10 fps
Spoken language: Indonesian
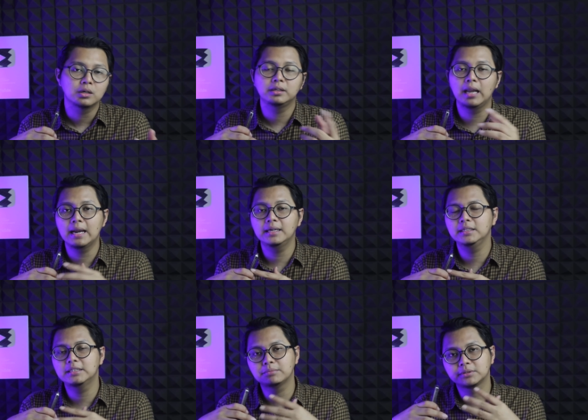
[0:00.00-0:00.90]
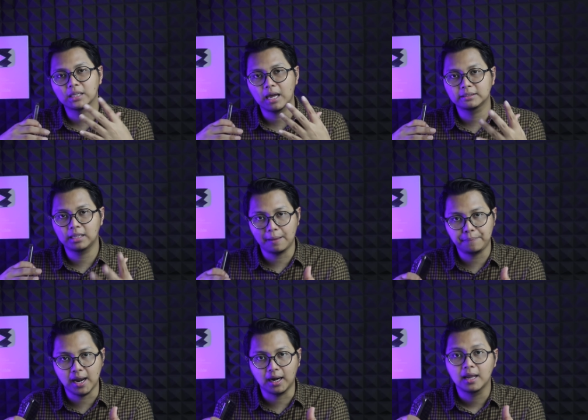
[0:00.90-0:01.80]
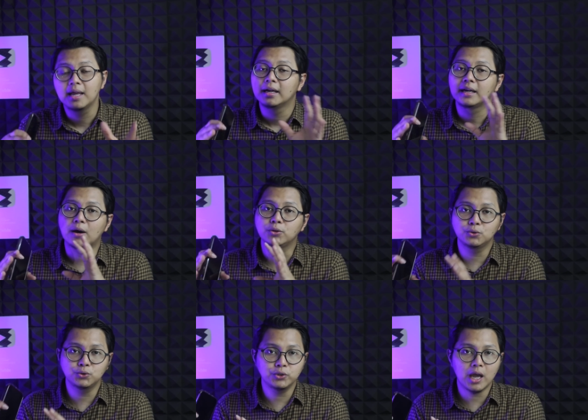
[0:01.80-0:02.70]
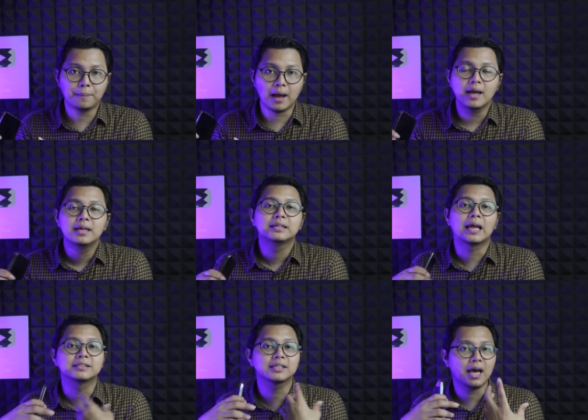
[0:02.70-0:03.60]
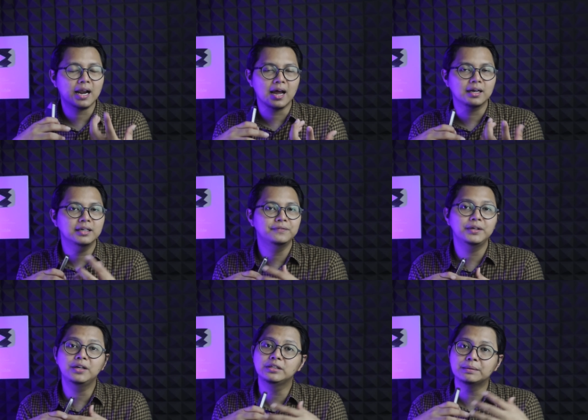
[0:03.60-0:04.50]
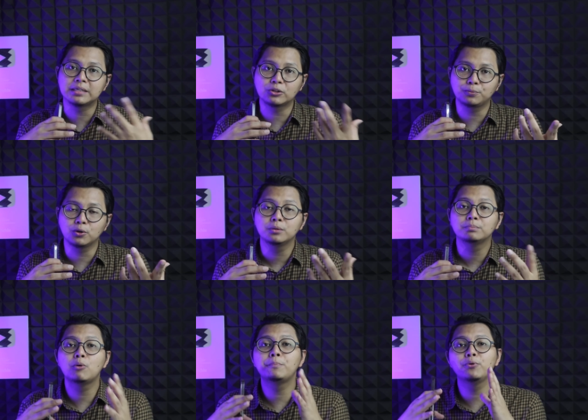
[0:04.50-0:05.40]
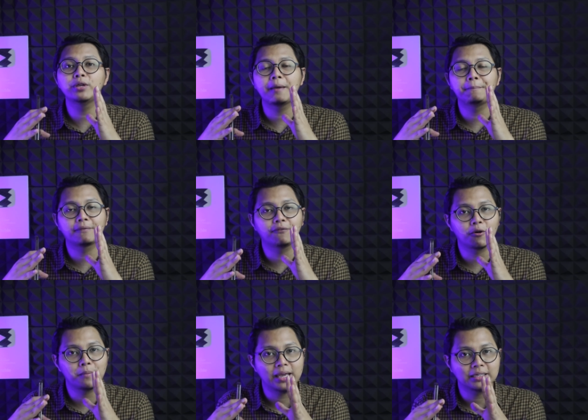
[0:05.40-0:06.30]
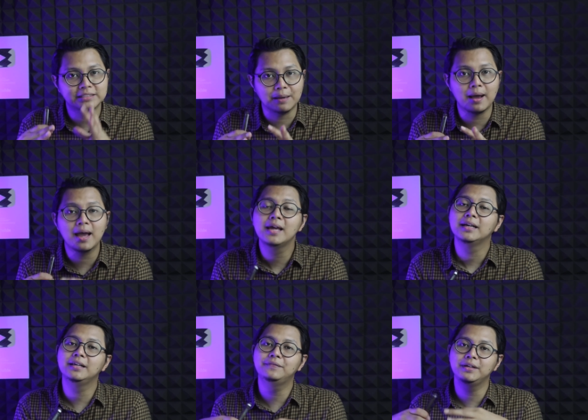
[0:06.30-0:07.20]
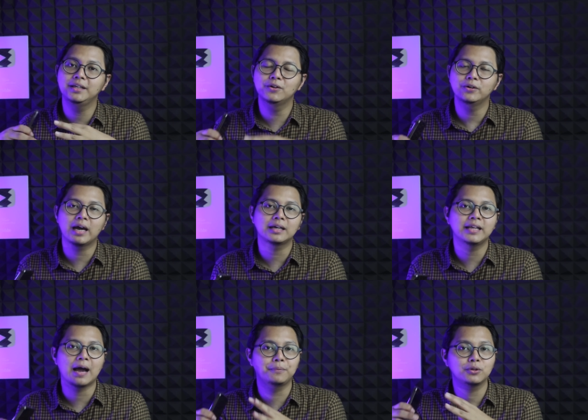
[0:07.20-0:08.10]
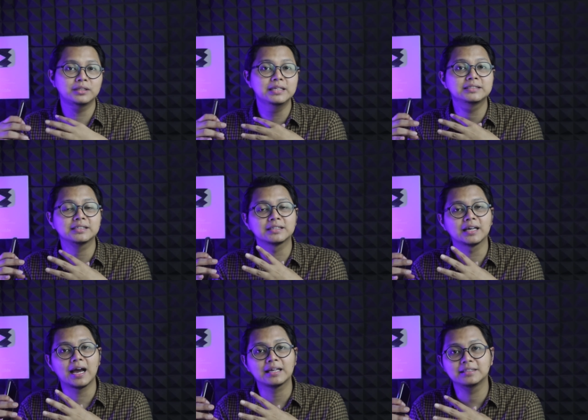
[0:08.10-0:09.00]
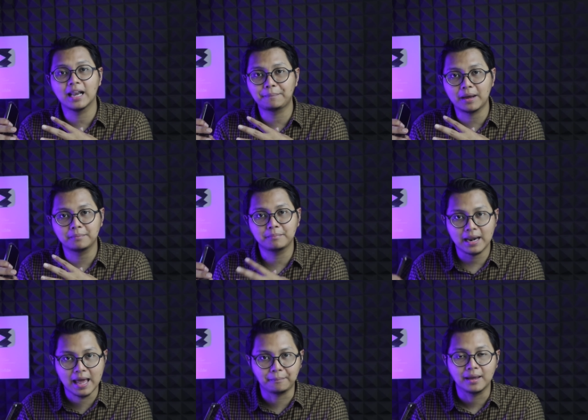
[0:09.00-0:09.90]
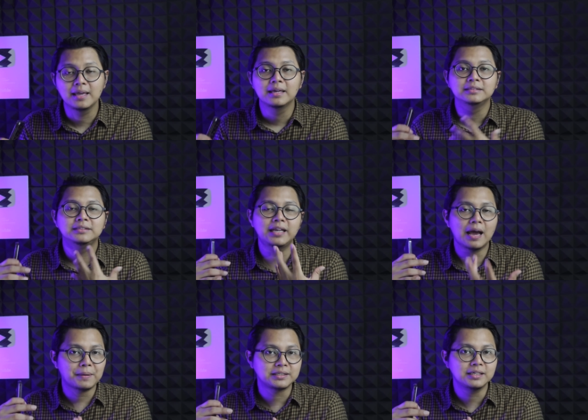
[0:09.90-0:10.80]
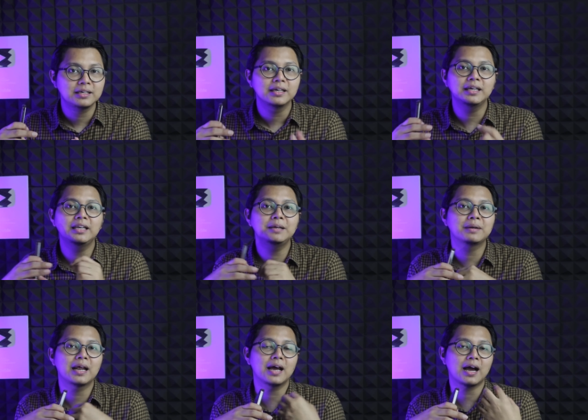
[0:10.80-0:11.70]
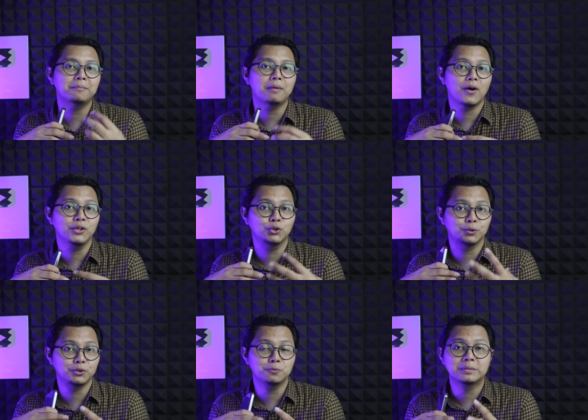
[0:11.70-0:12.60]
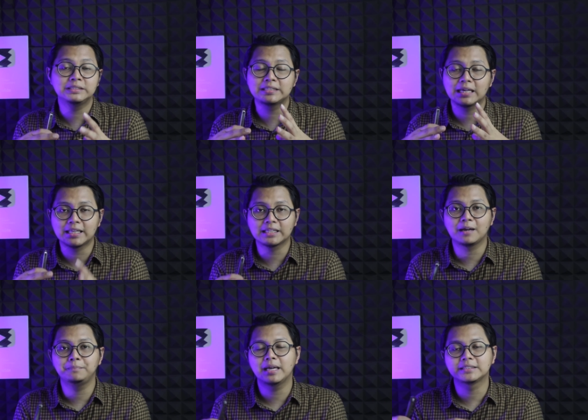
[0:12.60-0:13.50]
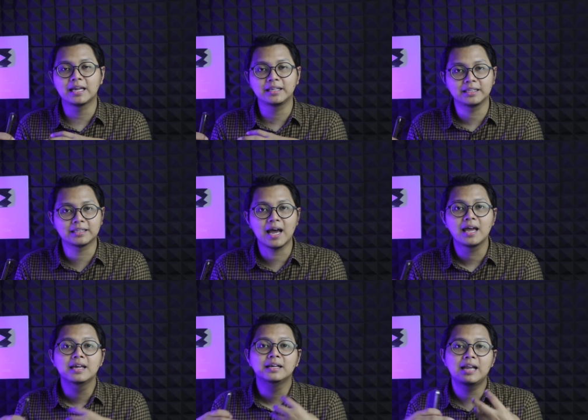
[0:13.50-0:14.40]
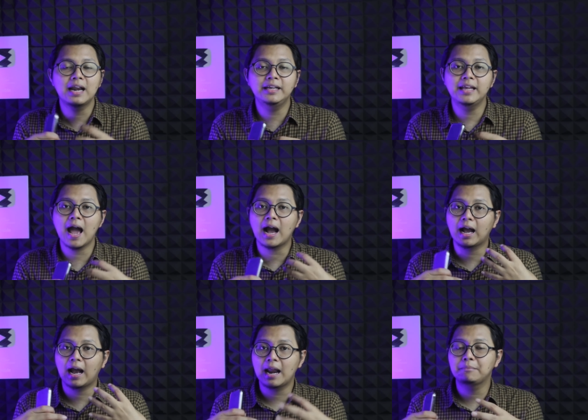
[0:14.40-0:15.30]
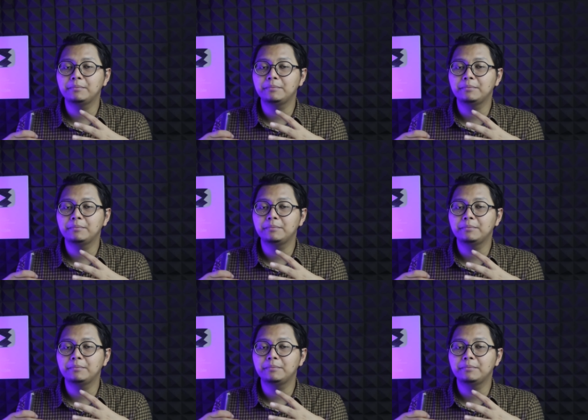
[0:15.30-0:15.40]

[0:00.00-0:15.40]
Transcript: dan di jam setengah delapan. Nah, ujung-ujungnya apa? Nah, sekarang di video jam satu pun mempunyai performa yang sama di video yang diupload di setengah delapan malam. Jadi apa sih? Ini menandakan bahwa YouTube itu mencatat kebiasaan kita dan dia akan